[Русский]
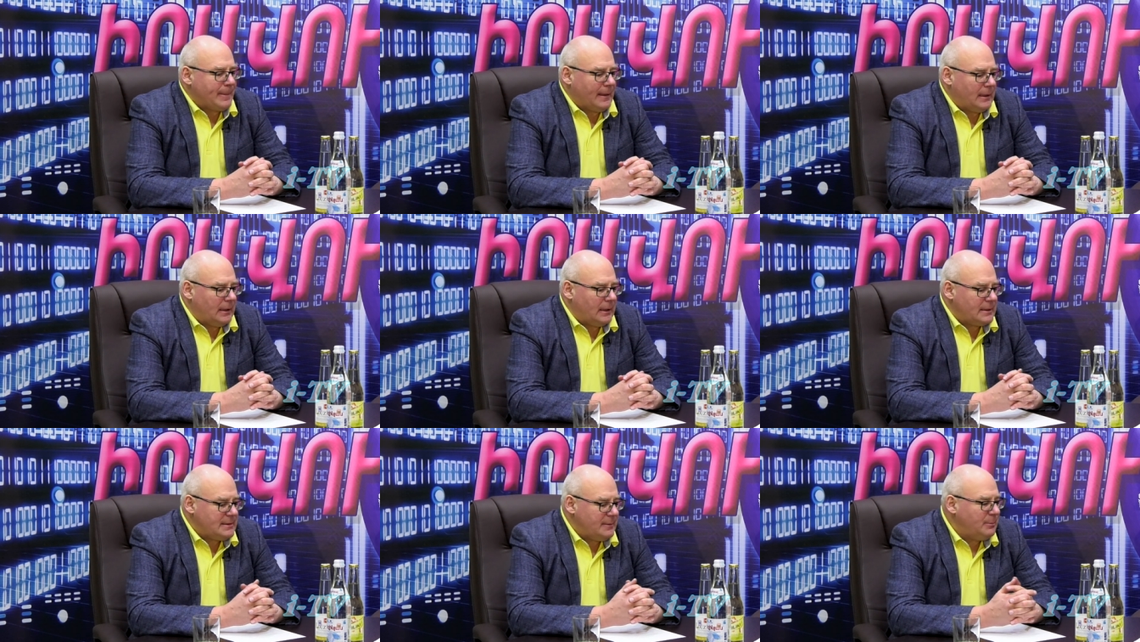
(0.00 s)
А,
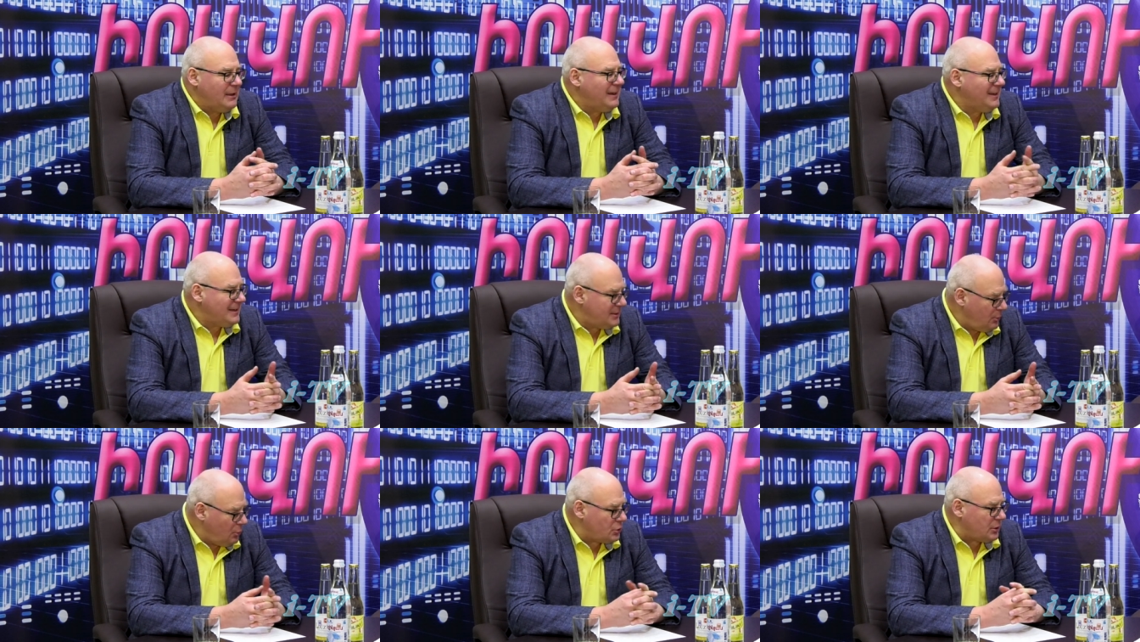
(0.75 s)
где были
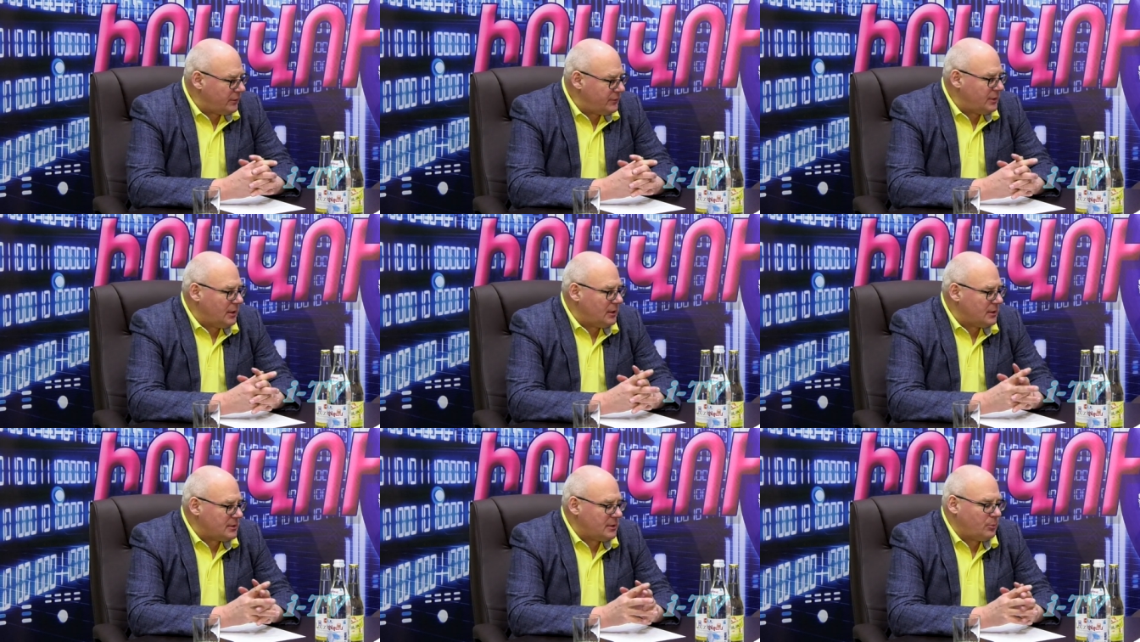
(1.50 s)
изложены все
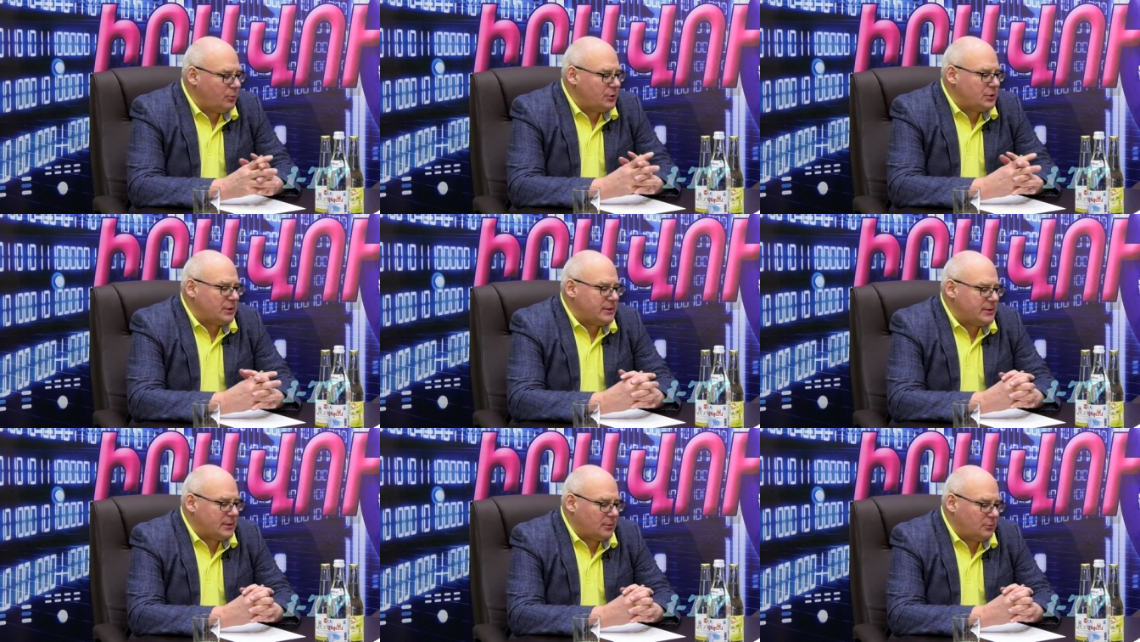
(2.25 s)
эти
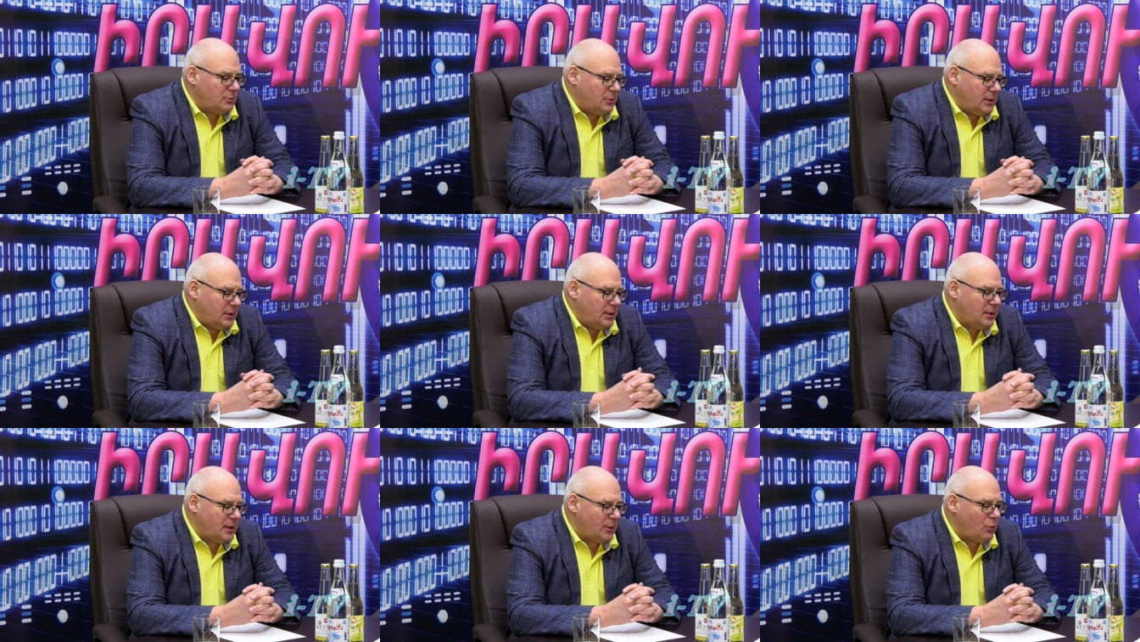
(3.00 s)
озабоченности, но ну,
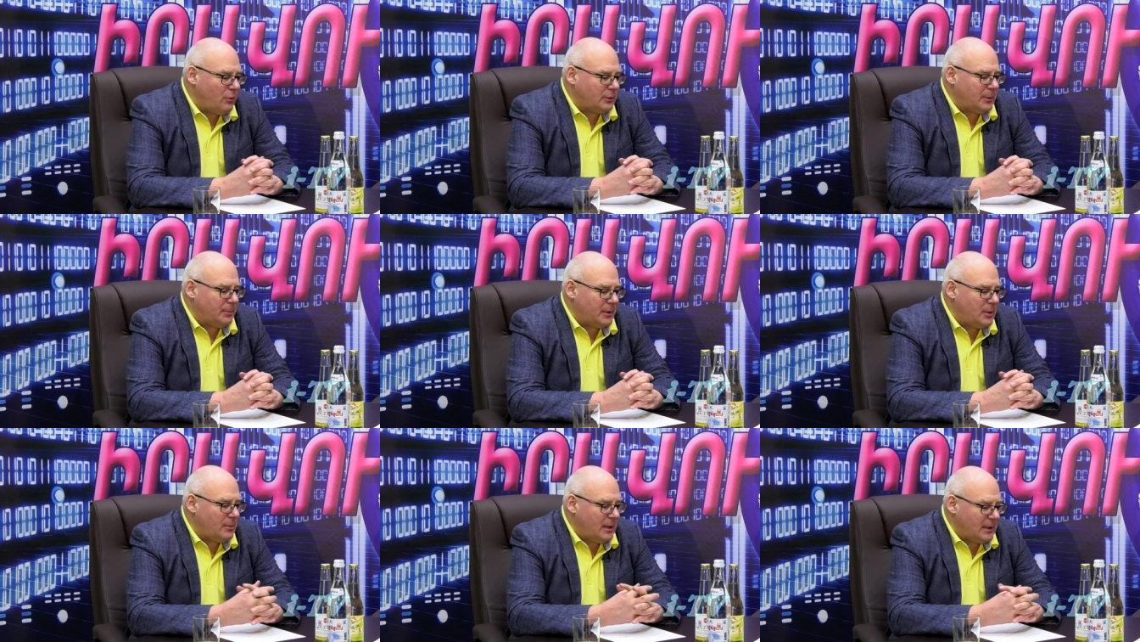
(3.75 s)
они какого-то
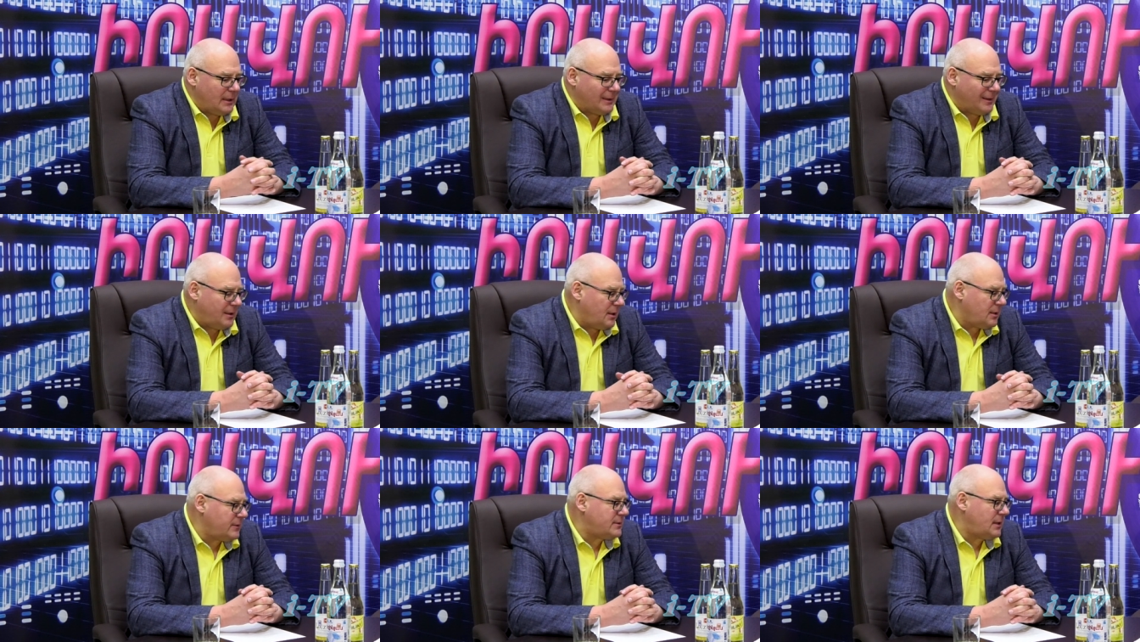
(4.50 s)
понимания тогда
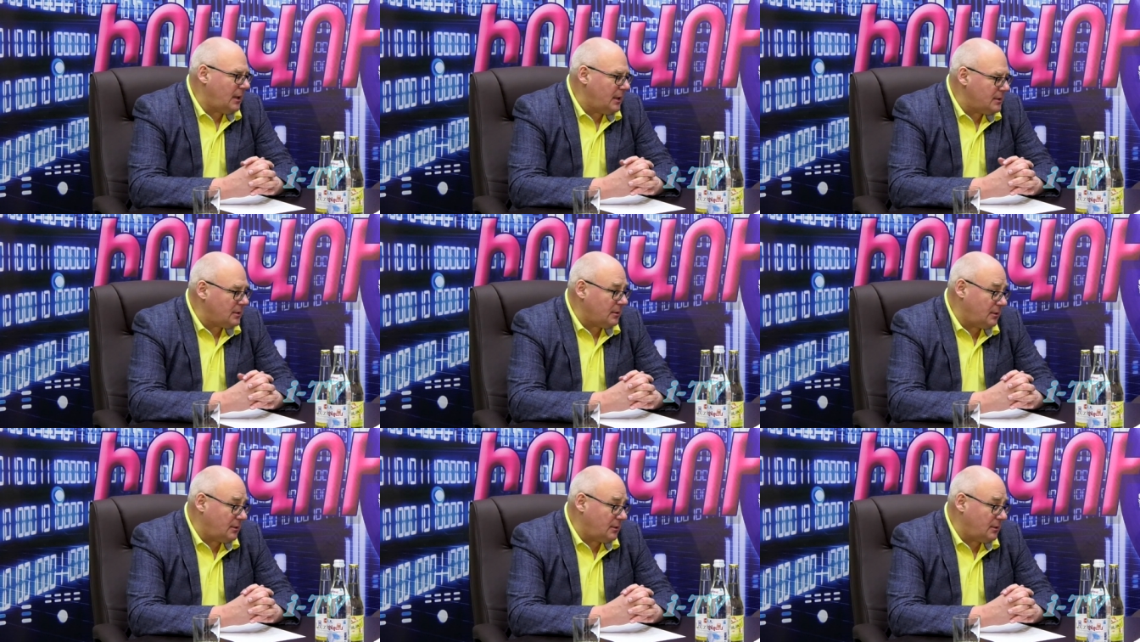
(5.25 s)
не встретили.